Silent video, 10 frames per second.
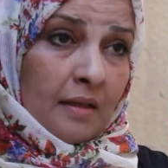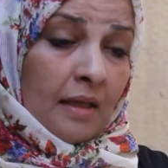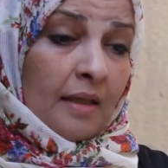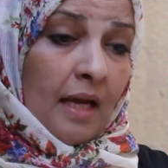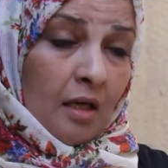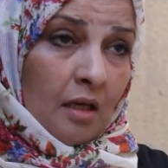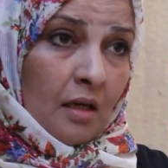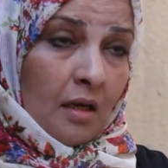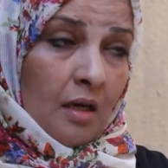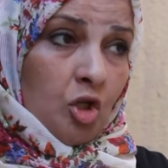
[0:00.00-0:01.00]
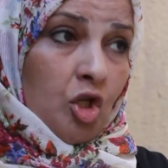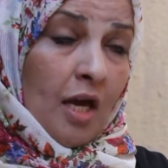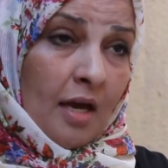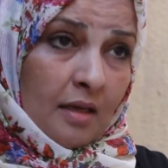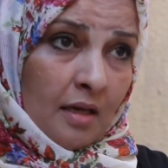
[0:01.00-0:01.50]
تطلع لك
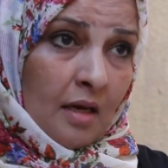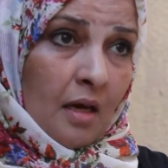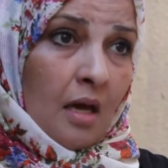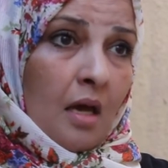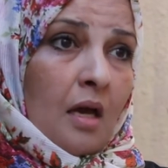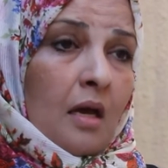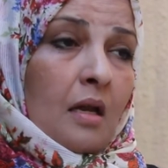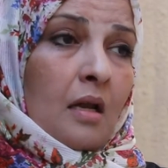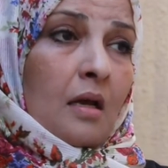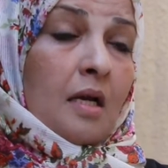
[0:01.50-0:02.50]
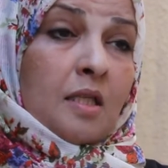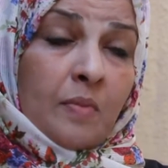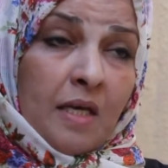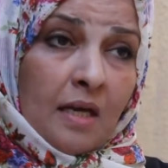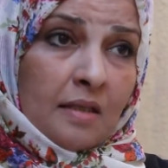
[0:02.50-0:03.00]
الشهاده
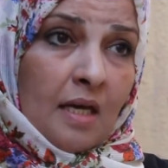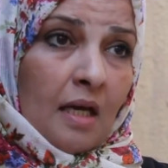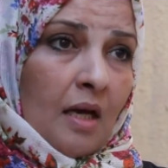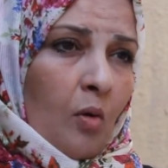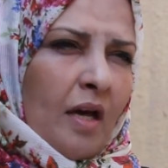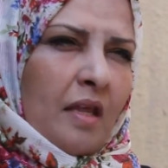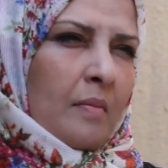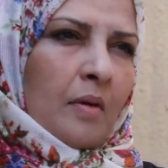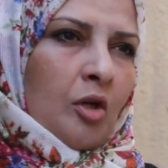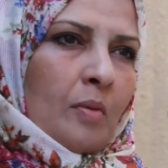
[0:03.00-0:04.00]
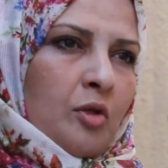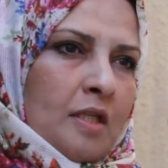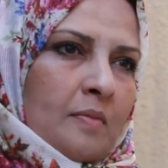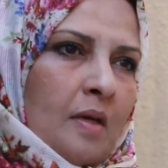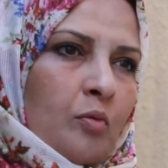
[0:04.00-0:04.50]
الرسميه نتاعك او كذا ما يكتبش
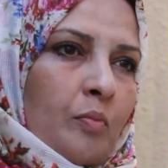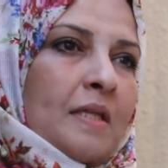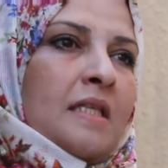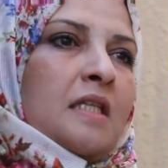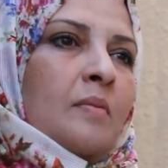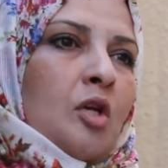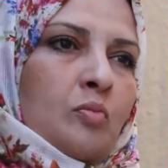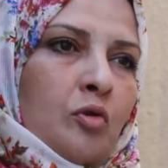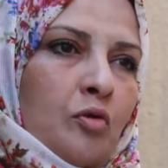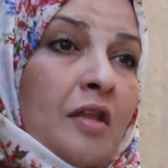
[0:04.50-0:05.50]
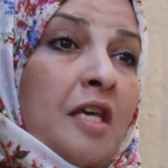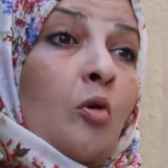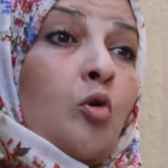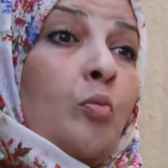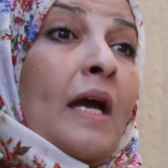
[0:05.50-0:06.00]
اسم دبوب بس يكتب الاسم الثلاثي
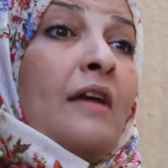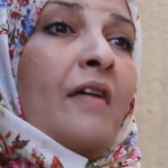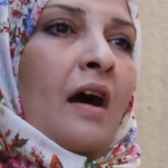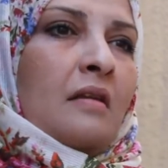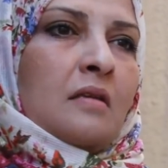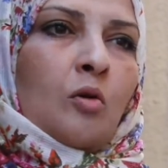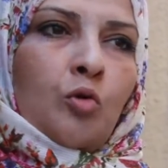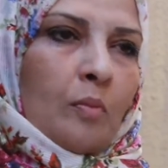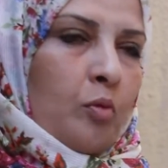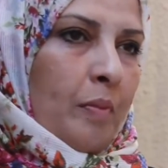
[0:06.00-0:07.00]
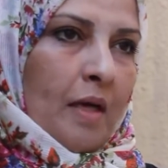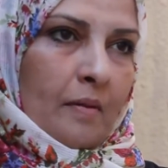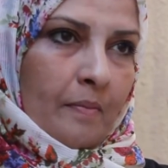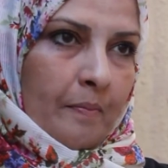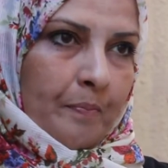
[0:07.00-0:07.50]
او الرباعي فقط ودبوب لا
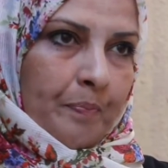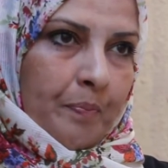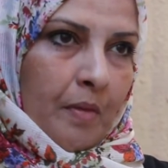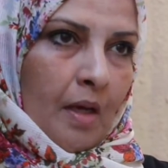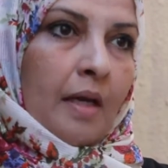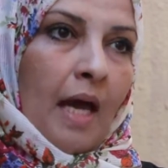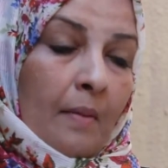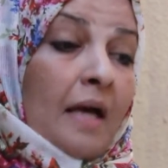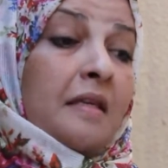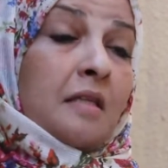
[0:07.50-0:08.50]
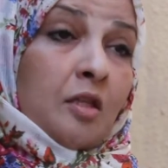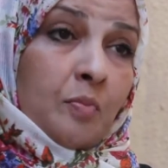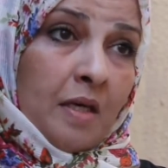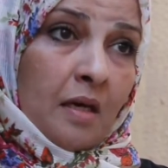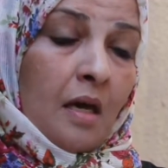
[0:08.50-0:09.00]
نعم حتى
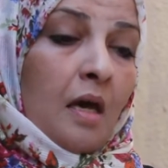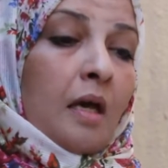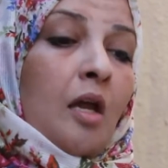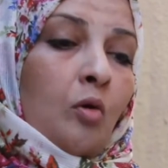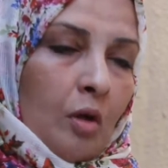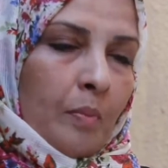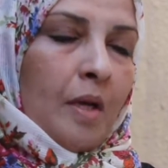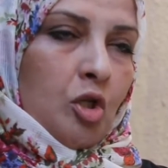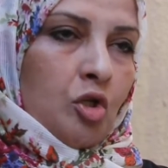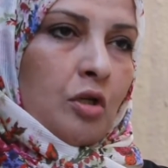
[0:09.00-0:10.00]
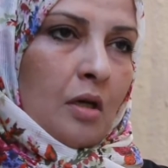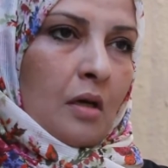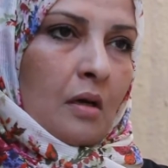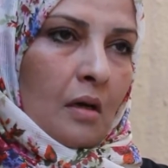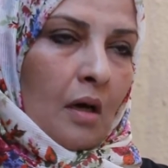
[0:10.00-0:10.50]
تكتبيه كان يقول لك بلاش
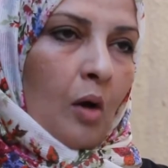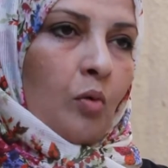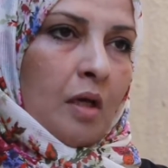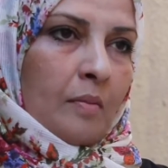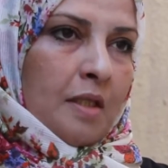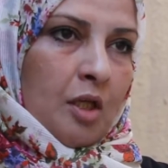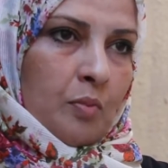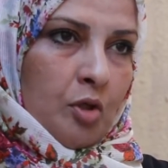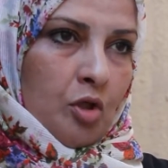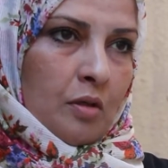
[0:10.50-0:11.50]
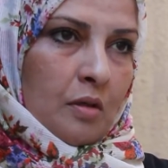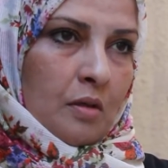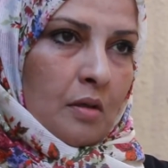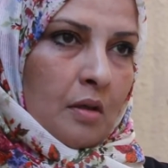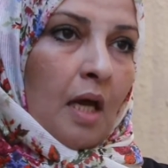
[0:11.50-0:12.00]
حولي ما تكتبش
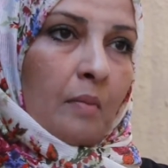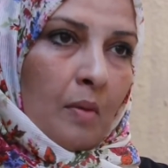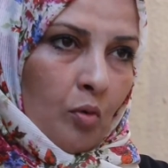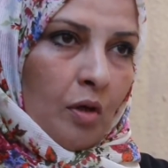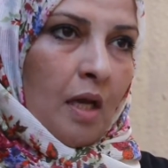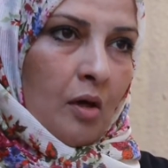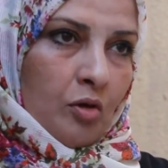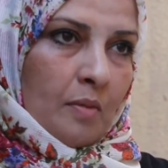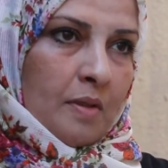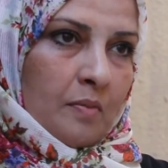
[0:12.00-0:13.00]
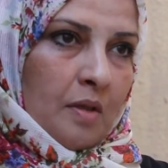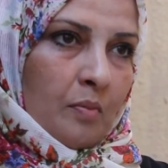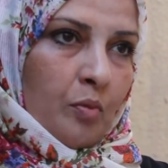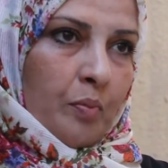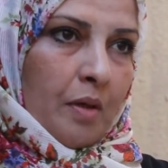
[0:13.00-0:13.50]
كان ممنوع انه يكتب اسم
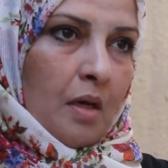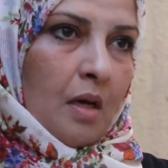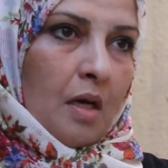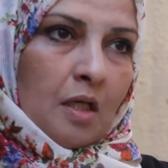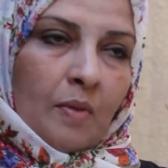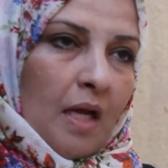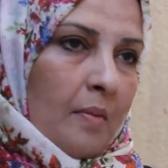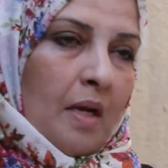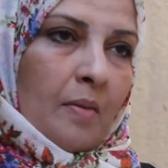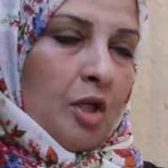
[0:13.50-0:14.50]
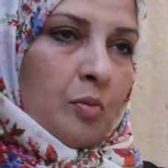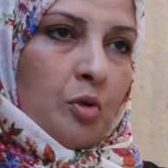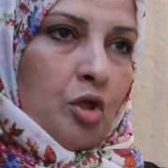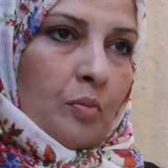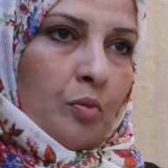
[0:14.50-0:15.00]
دبوب اسم القبيله ما
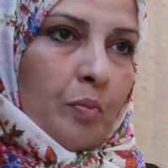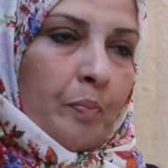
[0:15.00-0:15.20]
تكتبش دبوب